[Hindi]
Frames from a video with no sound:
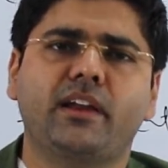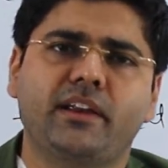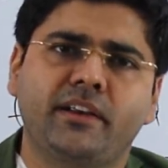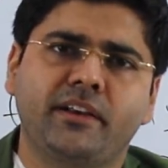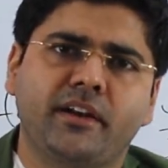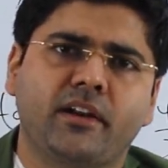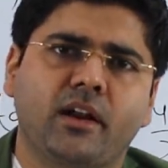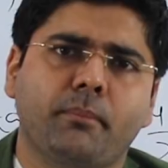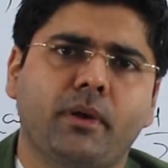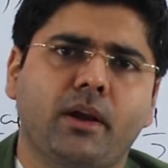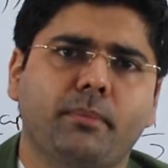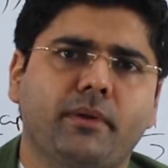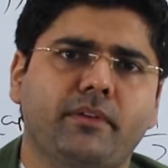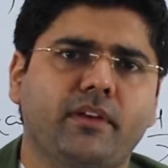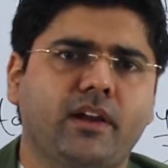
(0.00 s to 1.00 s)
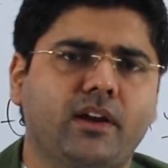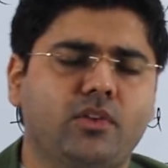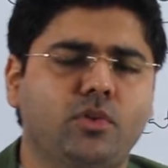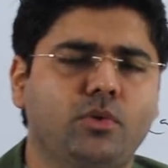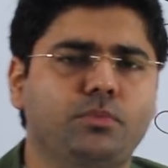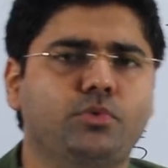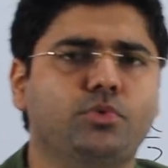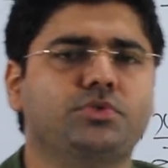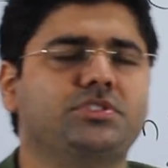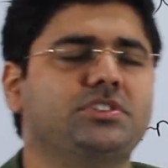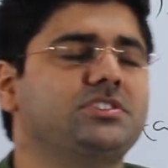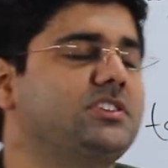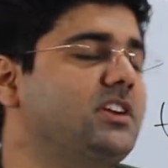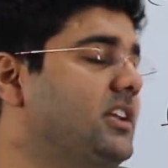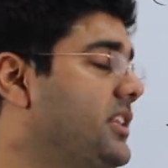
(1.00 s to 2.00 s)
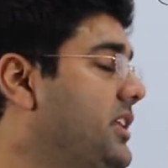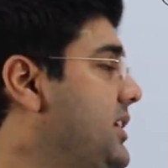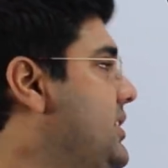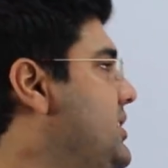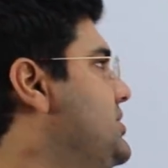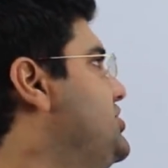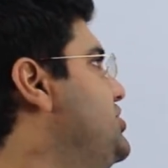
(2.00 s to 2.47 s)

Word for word: इनडिटर्मिनेट बन जाएगा तो हम कोशिश करते हैं कि